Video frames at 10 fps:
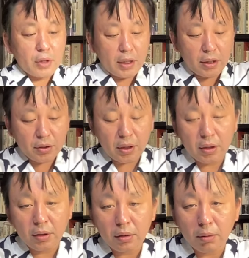の話が
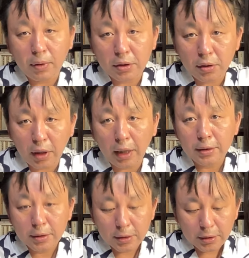練ってました。
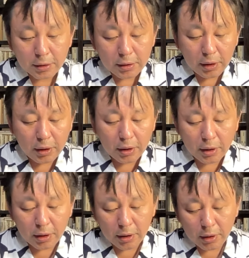
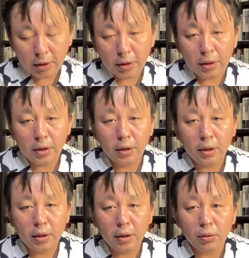
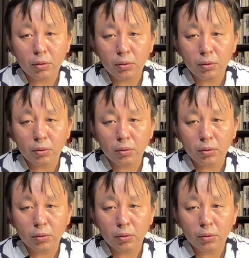えー、連合